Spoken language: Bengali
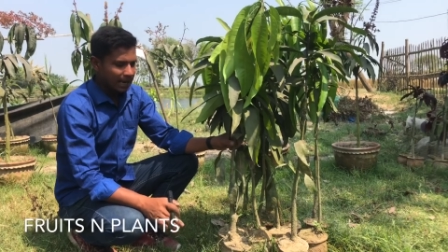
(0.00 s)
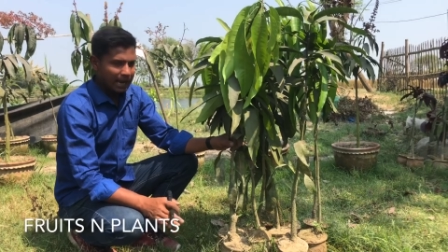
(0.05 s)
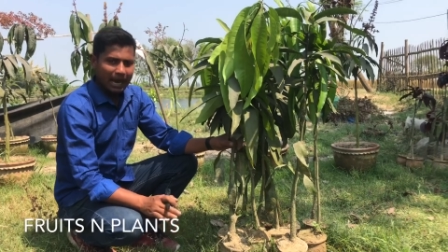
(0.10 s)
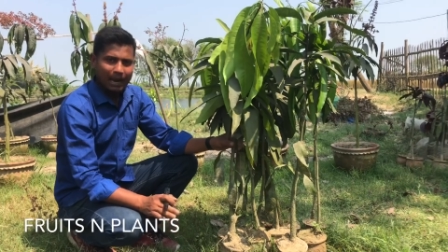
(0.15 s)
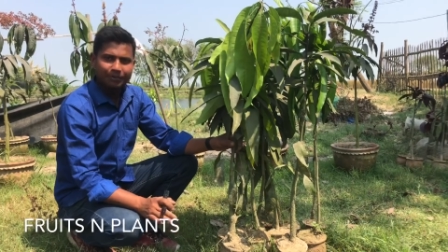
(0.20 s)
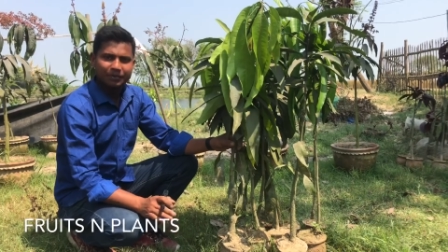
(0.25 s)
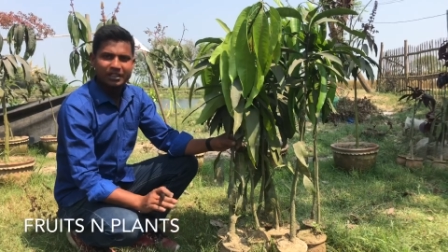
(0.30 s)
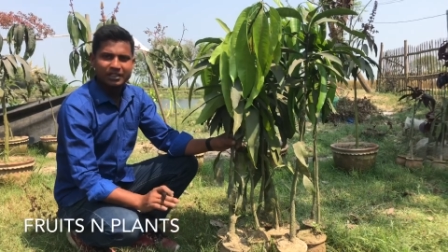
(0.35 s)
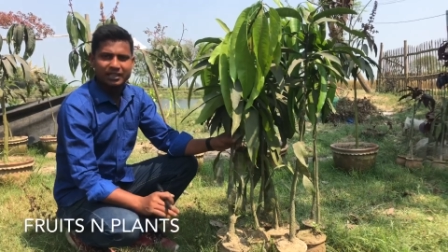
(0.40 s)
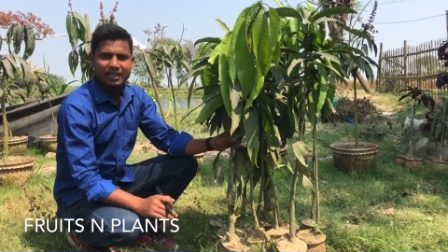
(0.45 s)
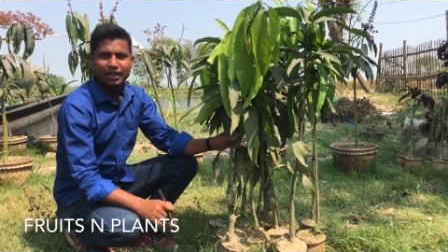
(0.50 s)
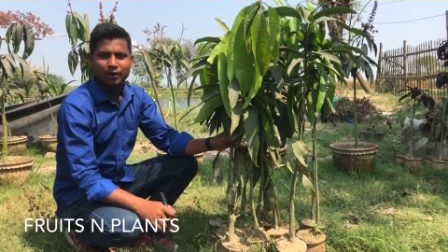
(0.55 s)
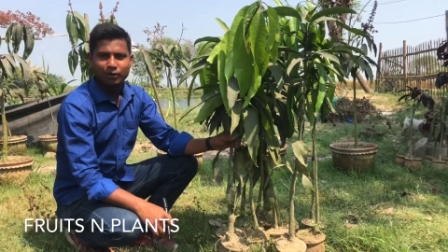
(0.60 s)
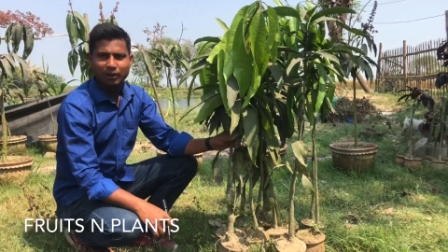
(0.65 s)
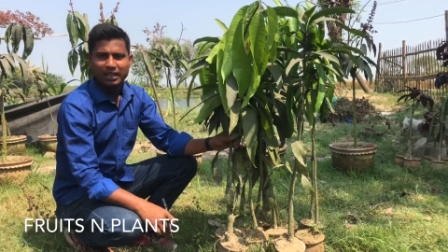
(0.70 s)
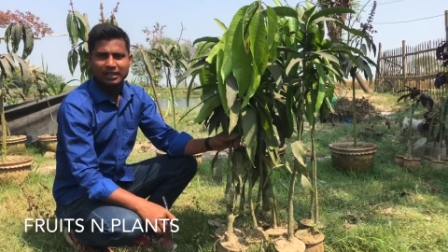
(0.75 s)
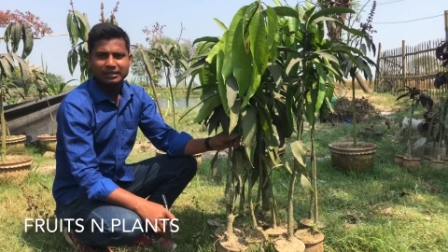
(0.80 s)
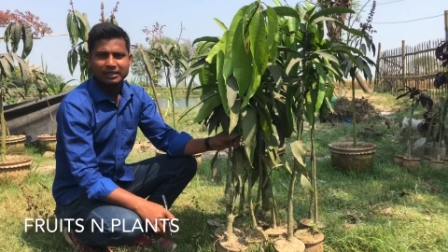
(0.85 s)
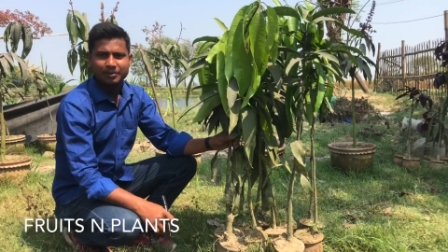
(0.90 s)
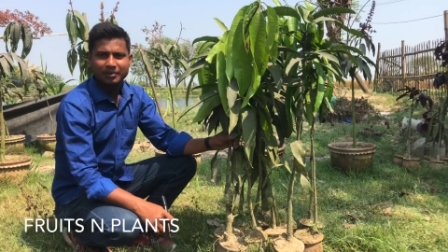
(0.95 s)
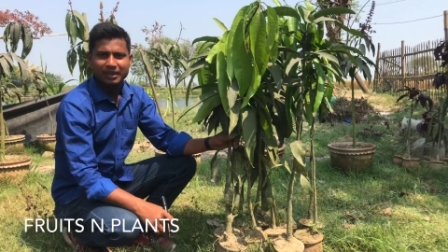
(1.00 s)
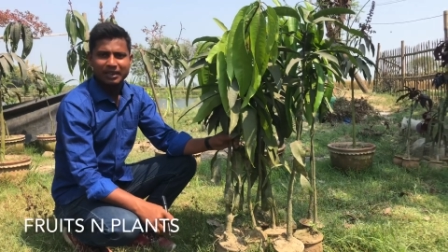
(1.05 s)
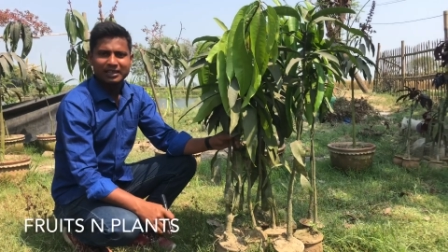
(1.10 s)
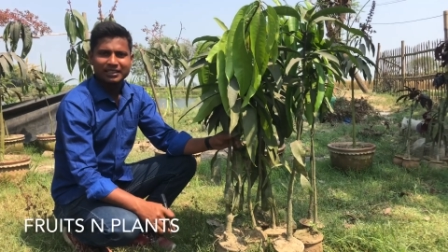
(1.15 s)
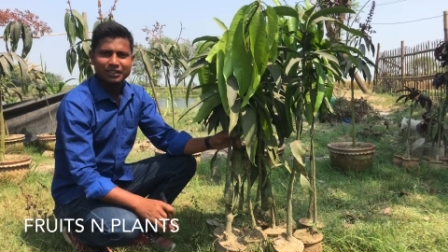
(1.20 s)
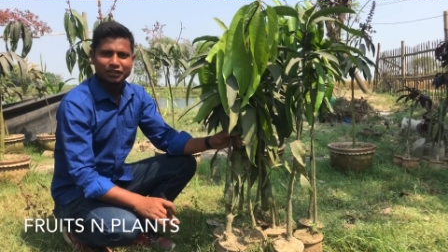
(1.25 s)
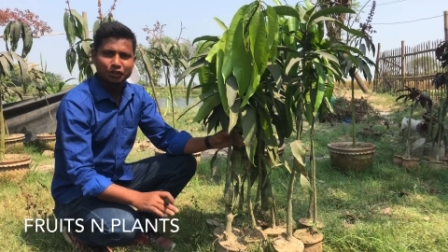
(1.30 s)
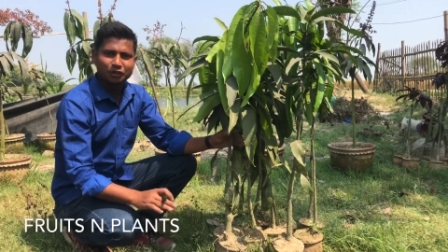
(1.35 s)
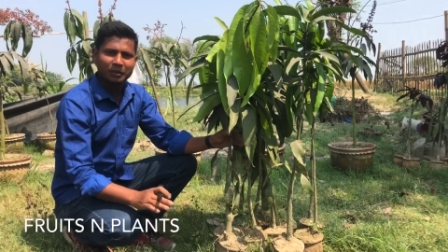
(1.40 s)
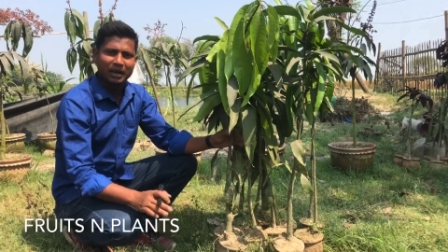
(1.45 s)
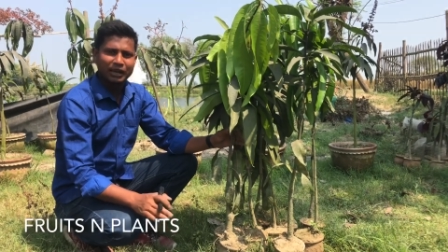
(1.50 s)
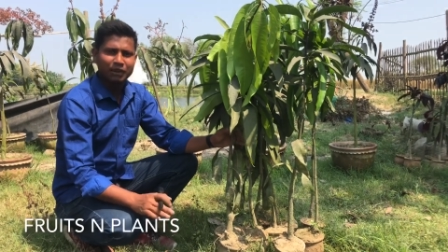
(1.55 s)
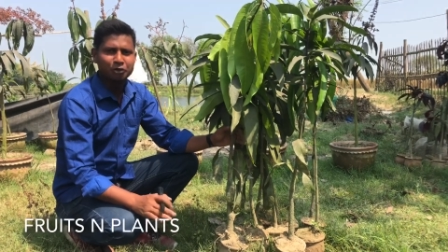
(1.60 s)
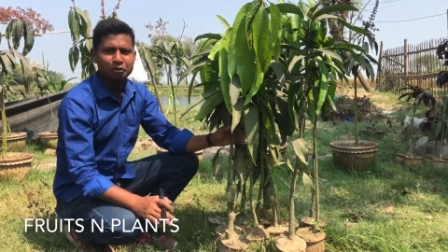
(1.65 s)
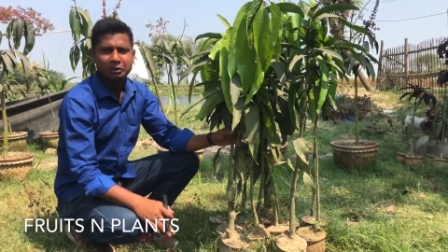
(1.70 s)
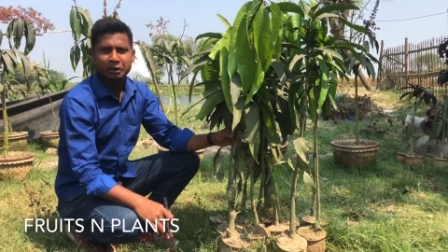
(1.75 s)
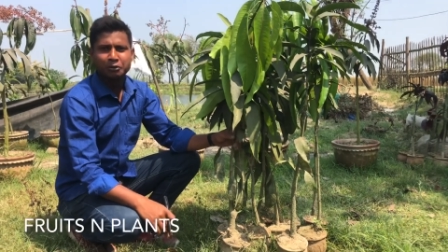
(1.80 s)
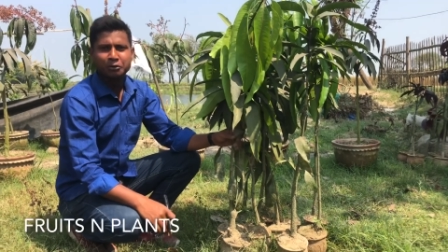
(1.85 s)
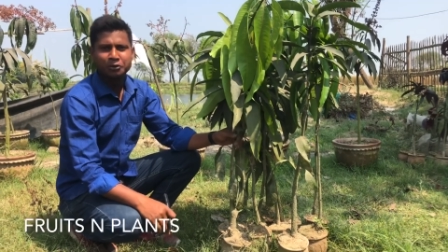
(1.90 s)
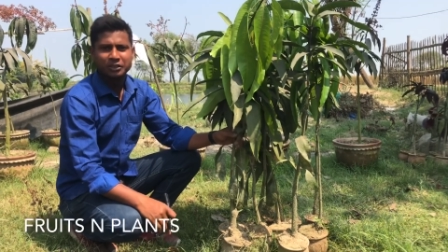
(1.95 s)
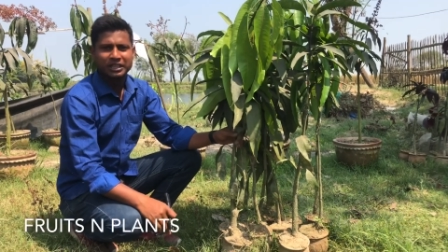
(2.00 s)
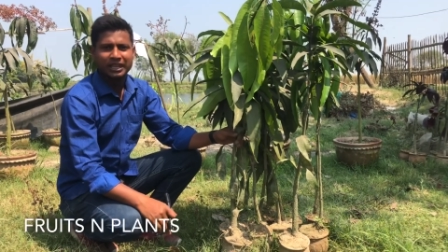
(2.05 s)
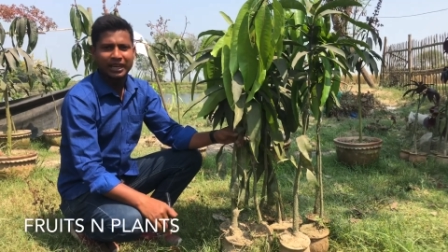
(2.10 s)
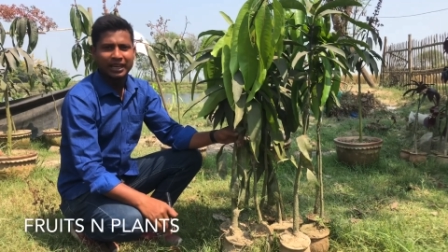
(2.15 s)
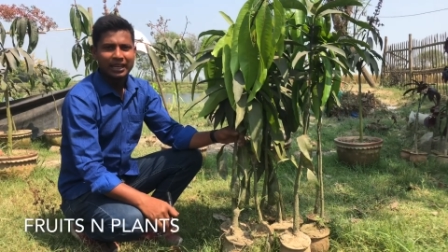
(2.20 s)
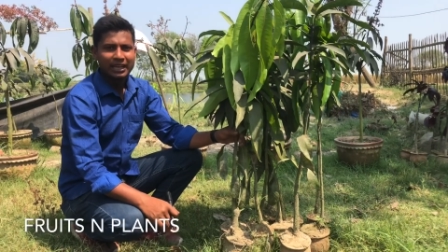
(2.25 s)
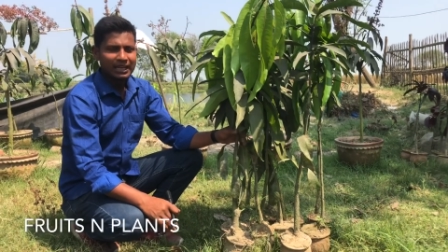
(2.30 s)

আপনার চারাগুলো আজকে পাঠাচ্ছি তো ভাই খুবই খুশি